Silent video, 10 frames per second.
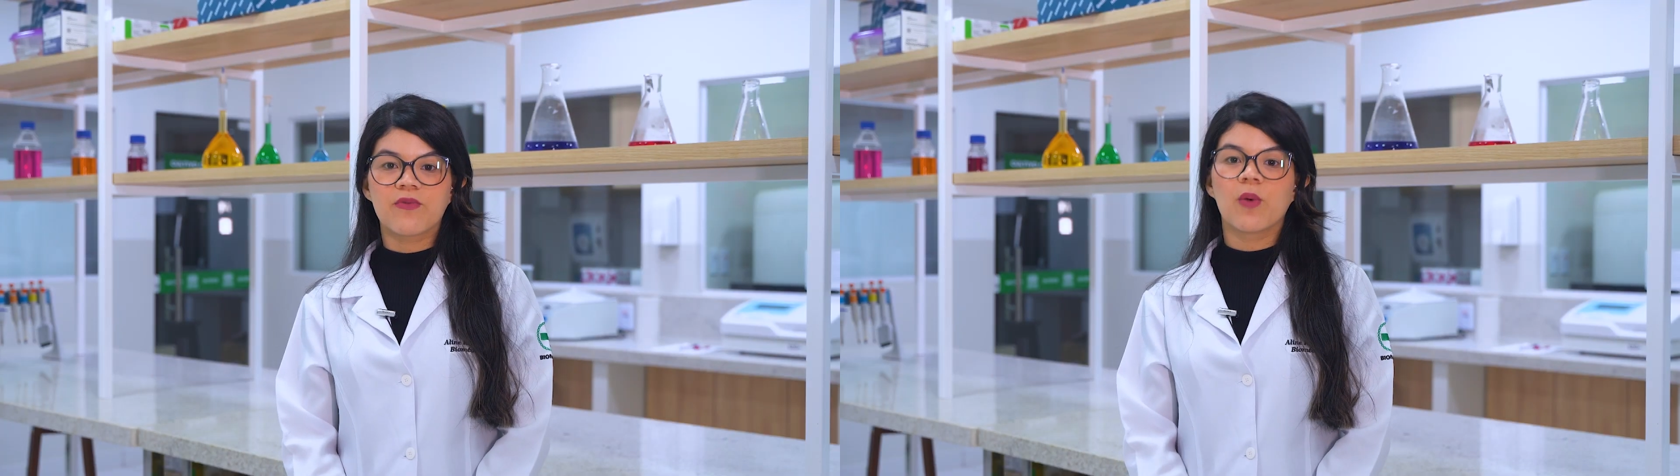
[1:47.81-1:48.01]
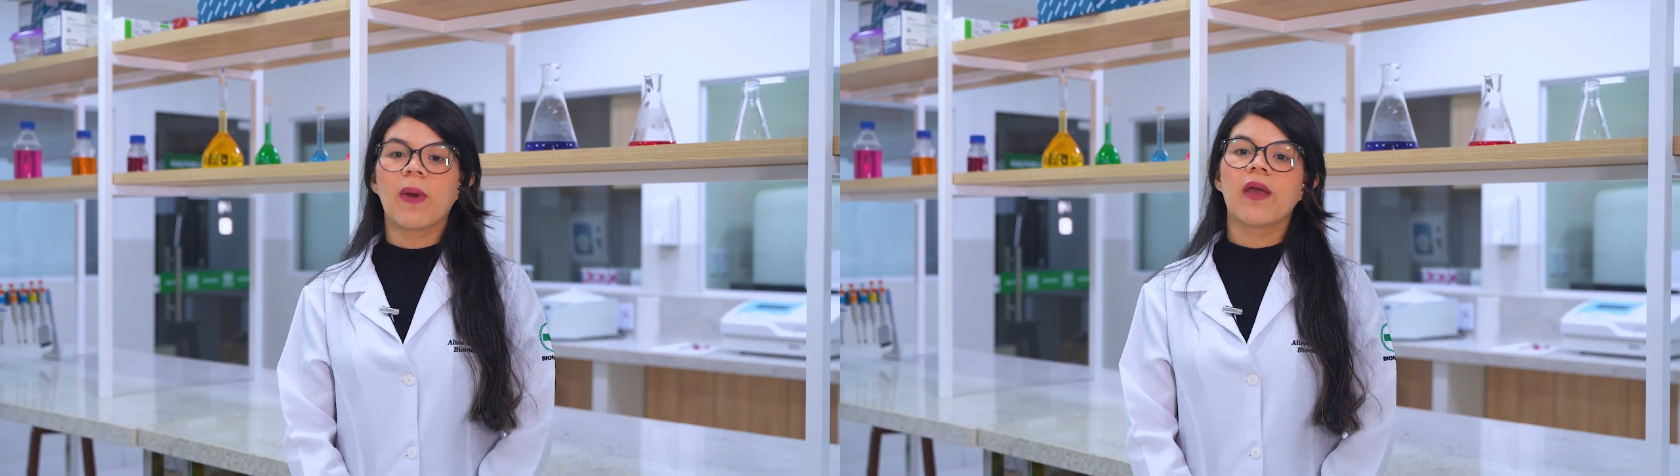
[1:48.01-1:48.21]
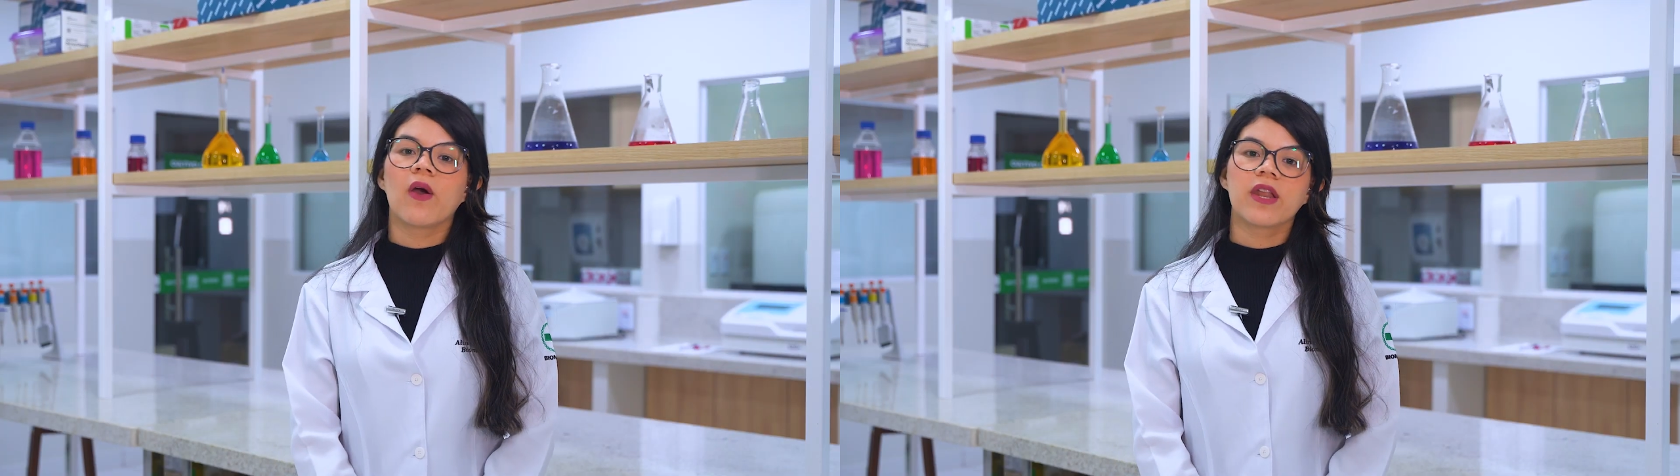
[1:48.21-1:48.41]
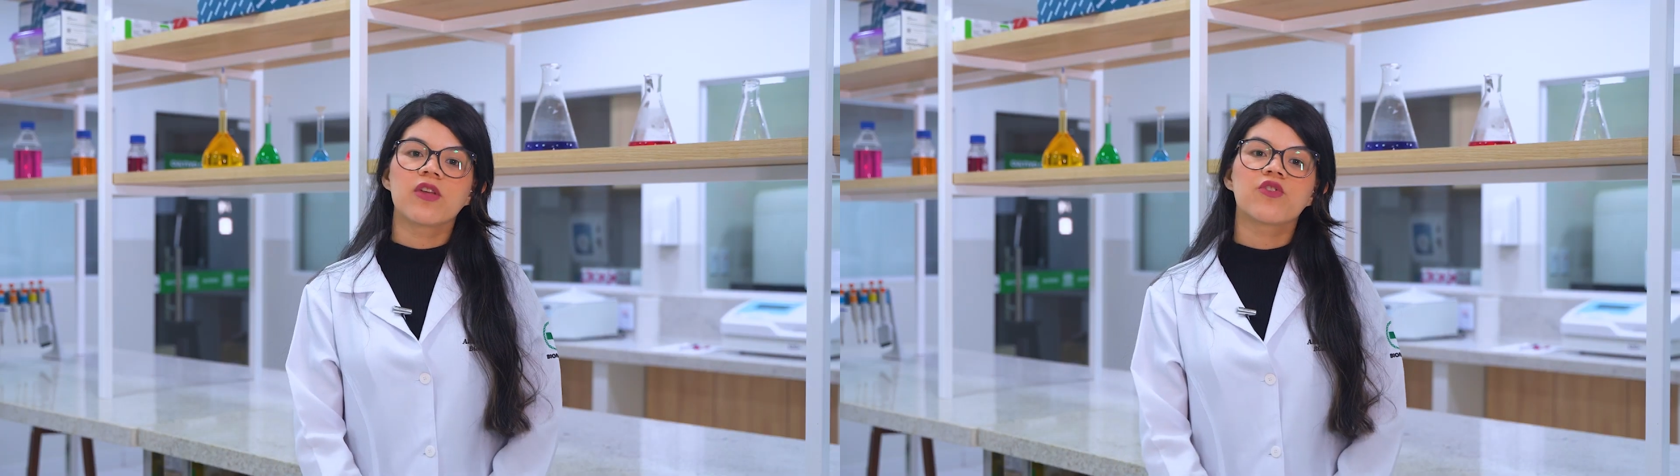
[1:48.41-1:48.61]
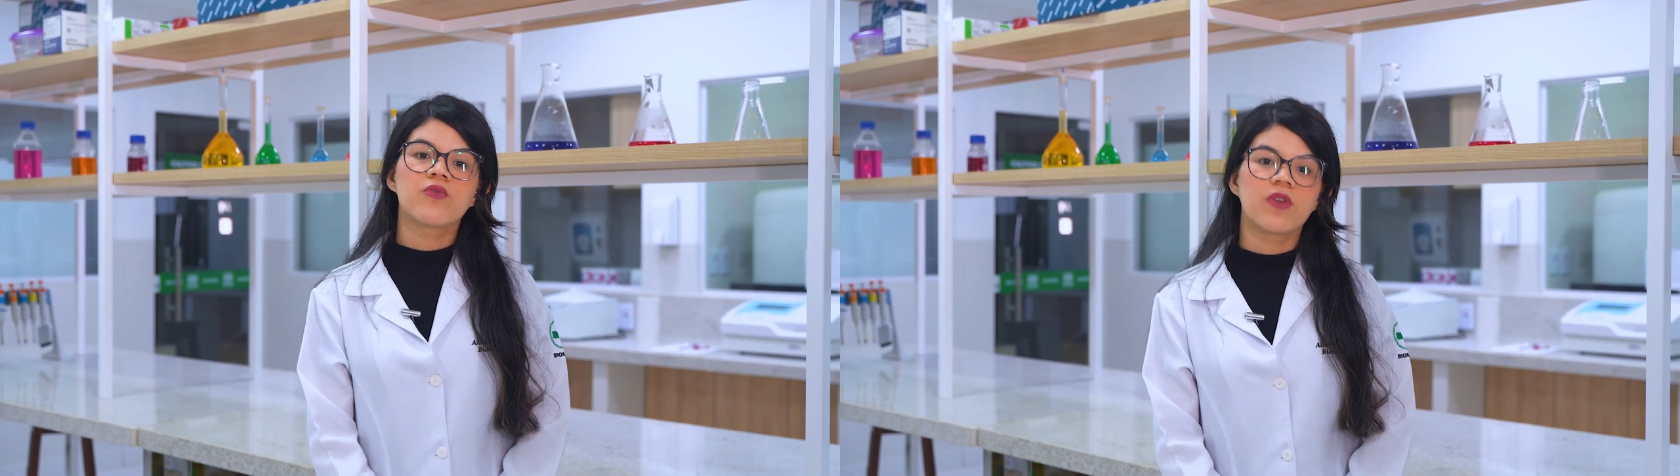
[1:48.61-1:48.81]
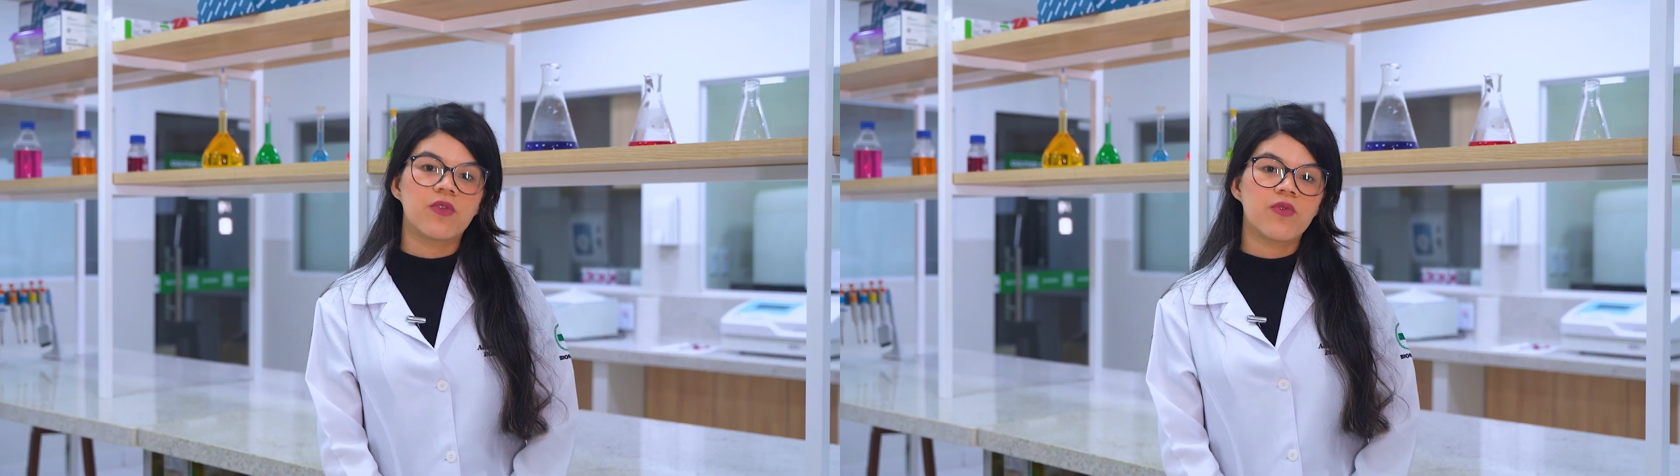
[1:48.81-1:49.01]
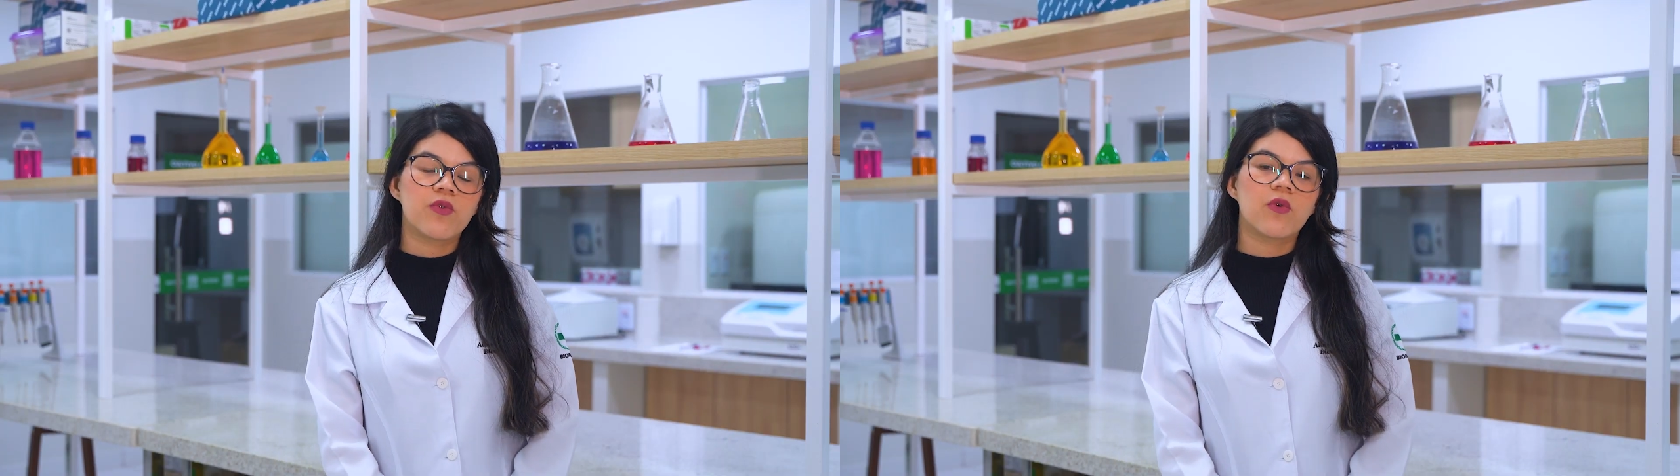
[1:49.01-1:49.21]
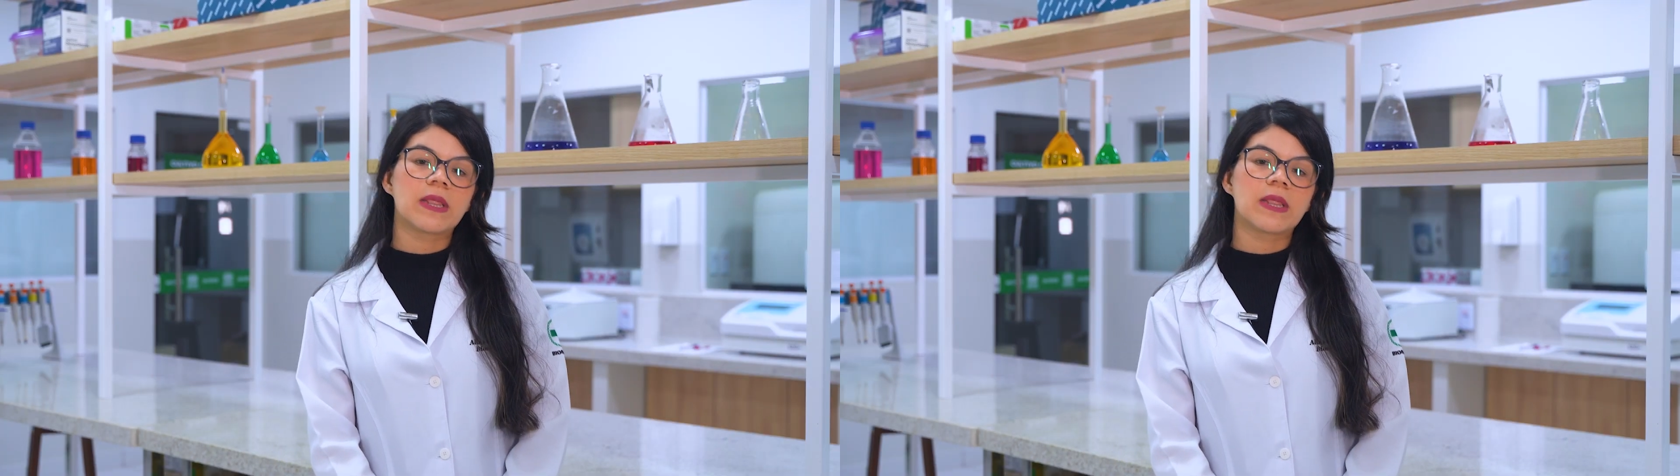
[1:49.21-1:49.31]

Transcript: foi maior em indivíduos